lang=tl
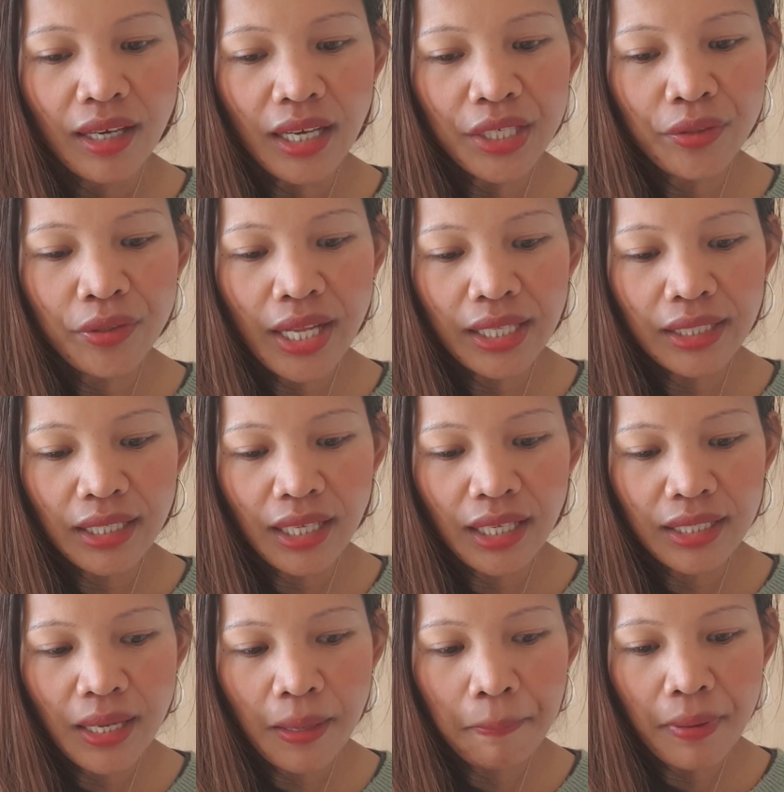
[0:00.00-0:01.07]
ano
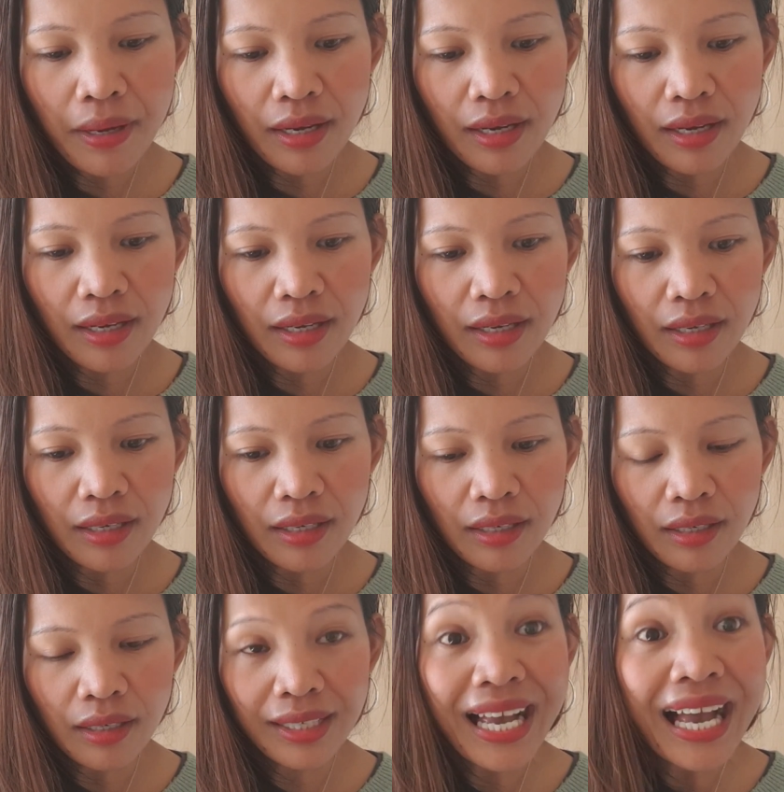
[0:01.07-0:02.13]
natin, napaka
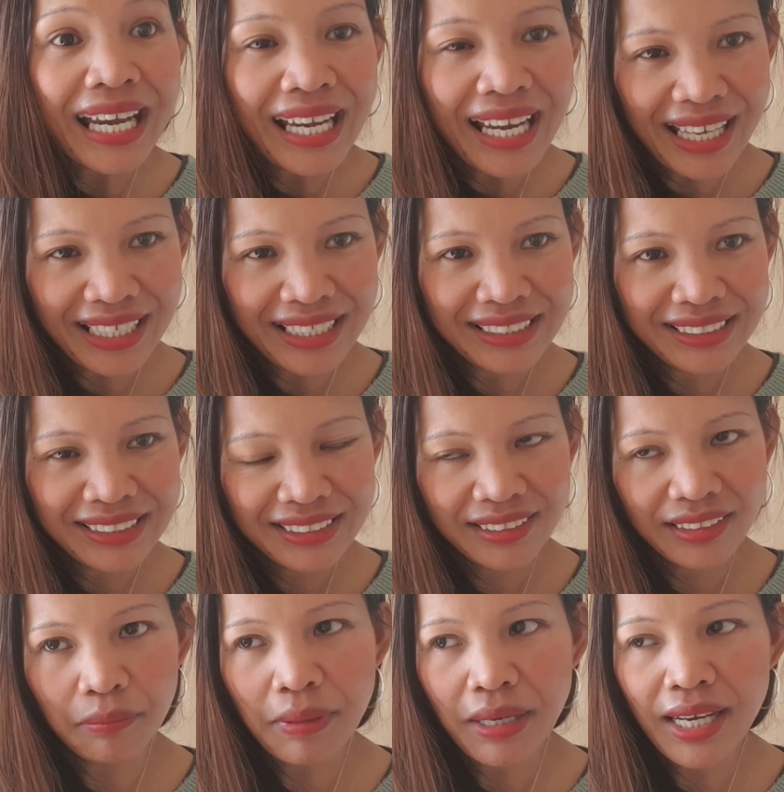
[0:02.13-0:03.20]
galang,
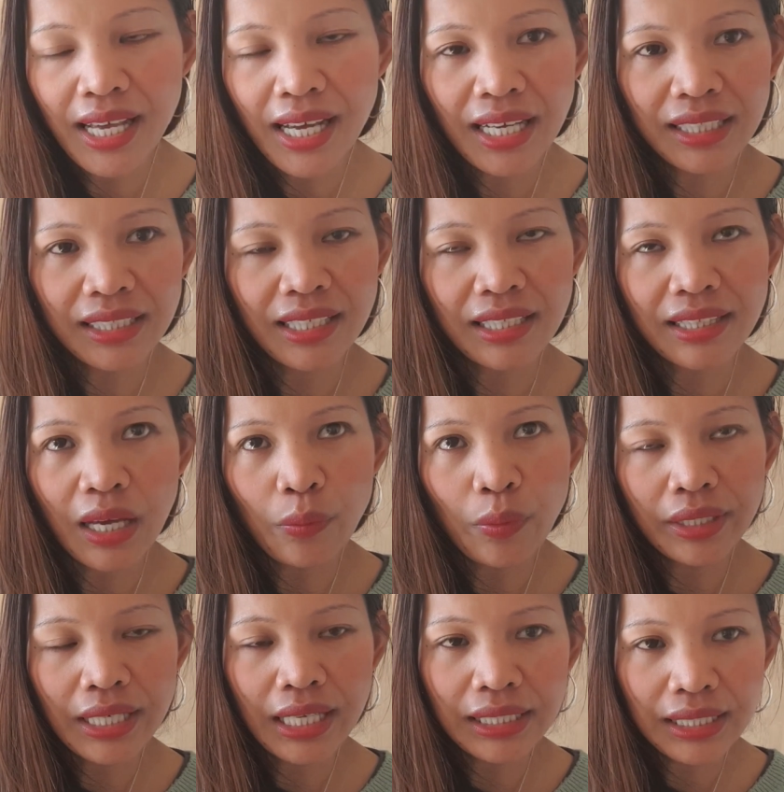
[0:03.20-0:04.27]
di ba? Lahat
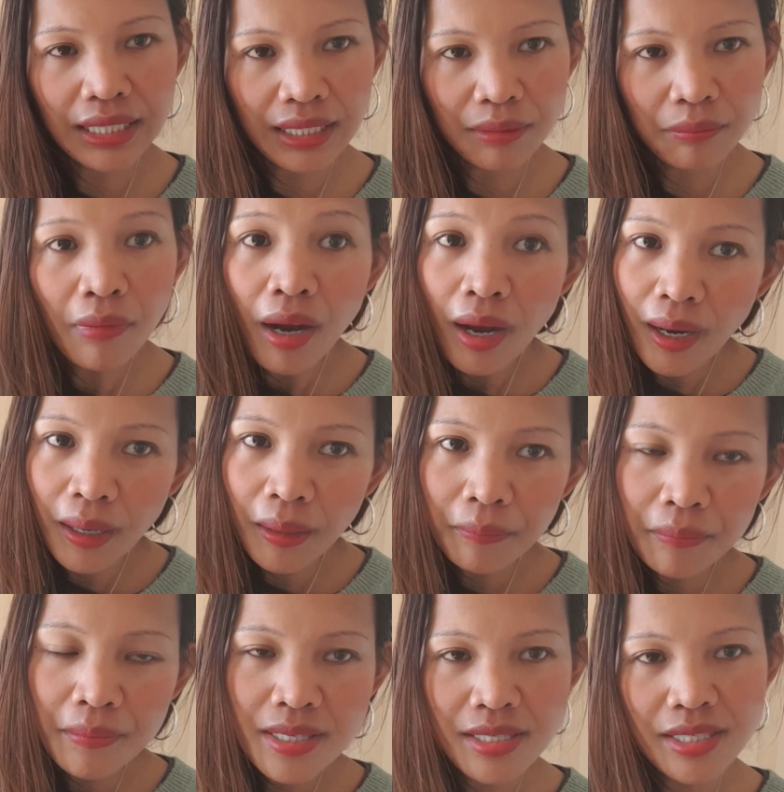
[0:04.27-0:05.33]
tinatawag natin
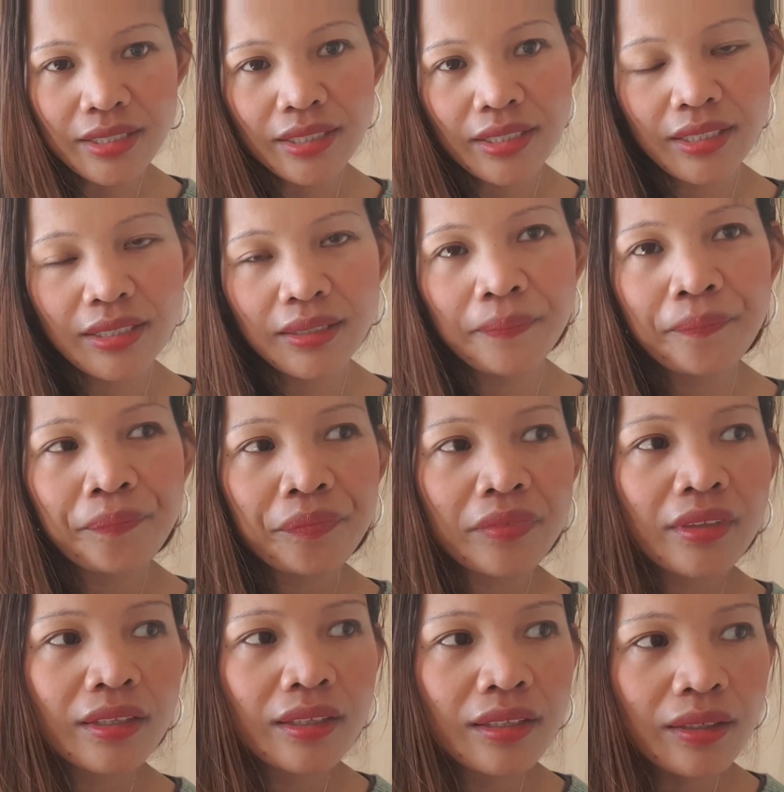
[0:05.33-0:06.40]
mom, sir,
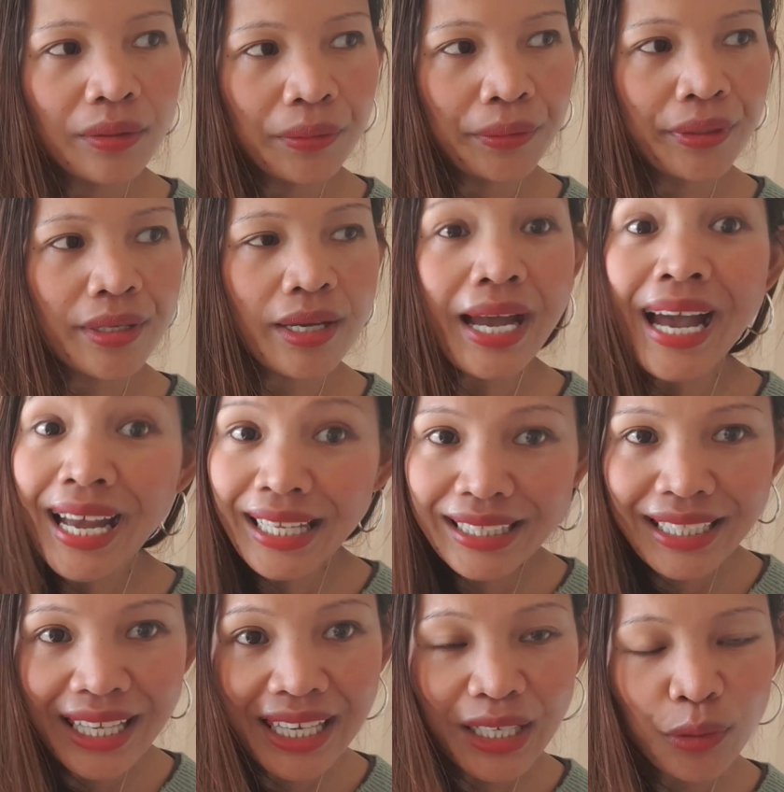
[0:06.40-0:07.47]
or
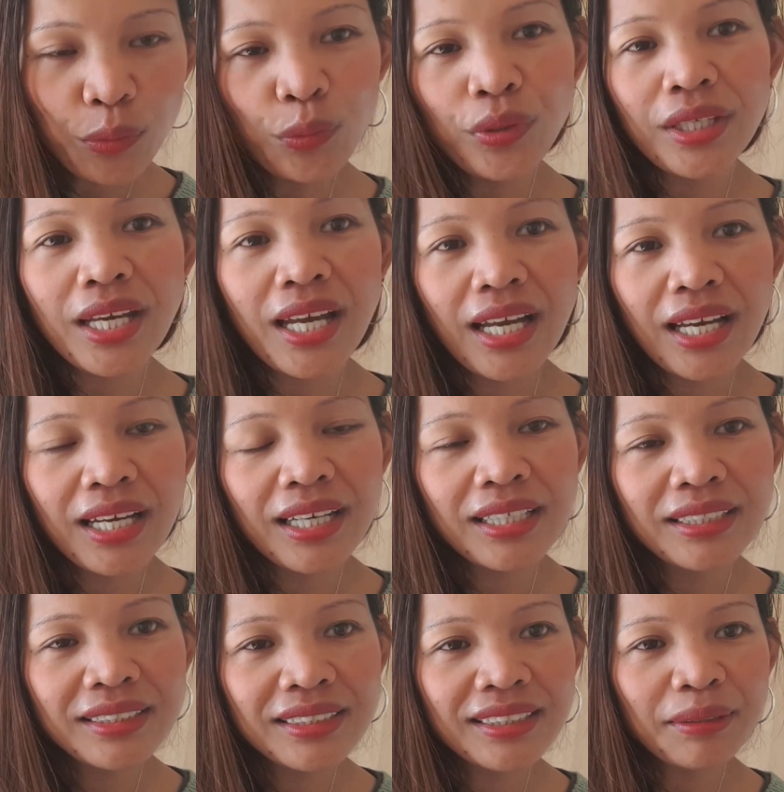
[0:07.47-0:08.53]
ate,
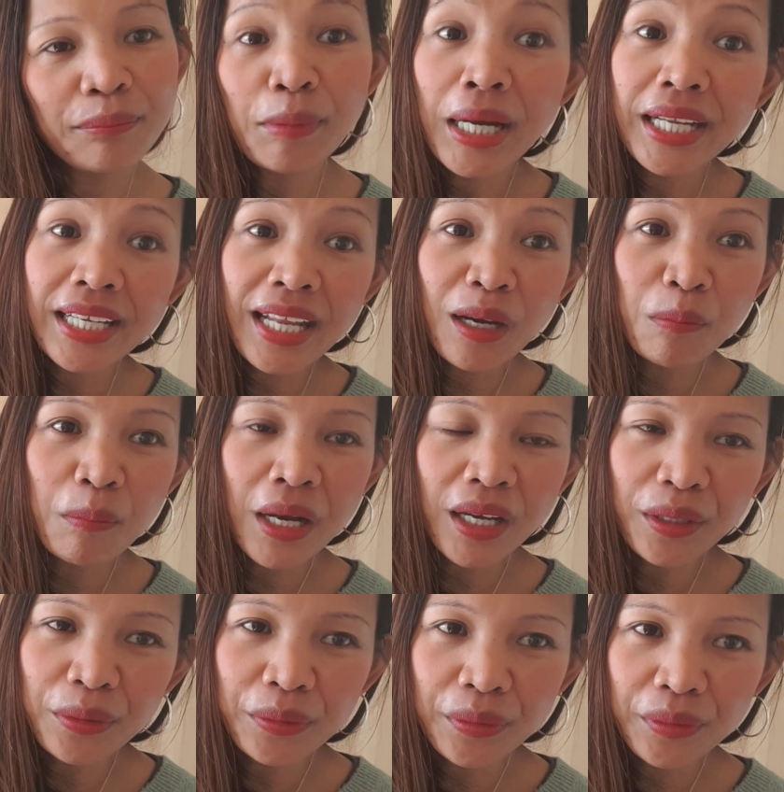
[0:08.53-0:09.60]
kuya, manang,
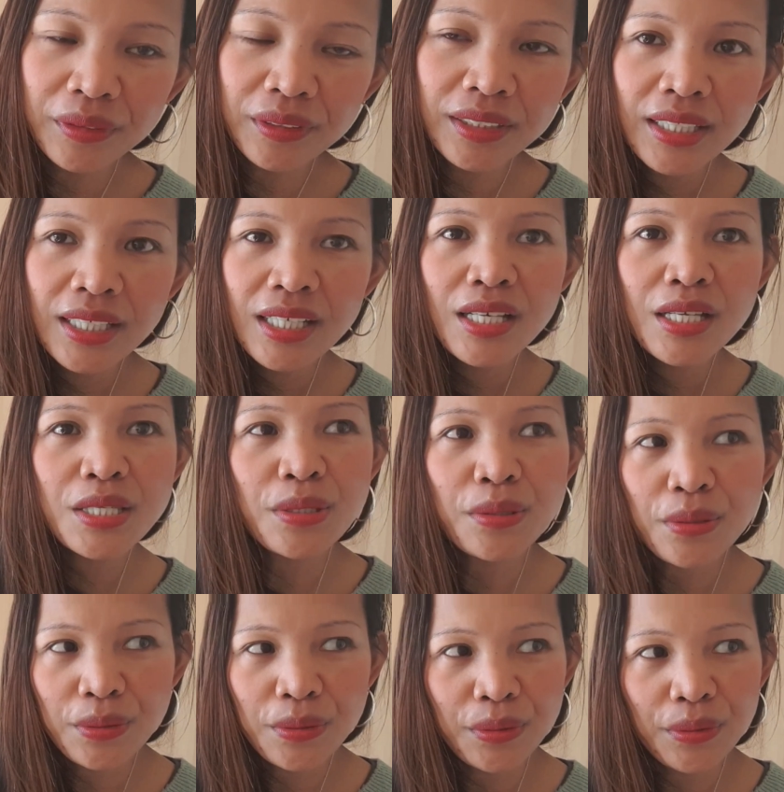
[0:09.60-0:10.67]
manong. So,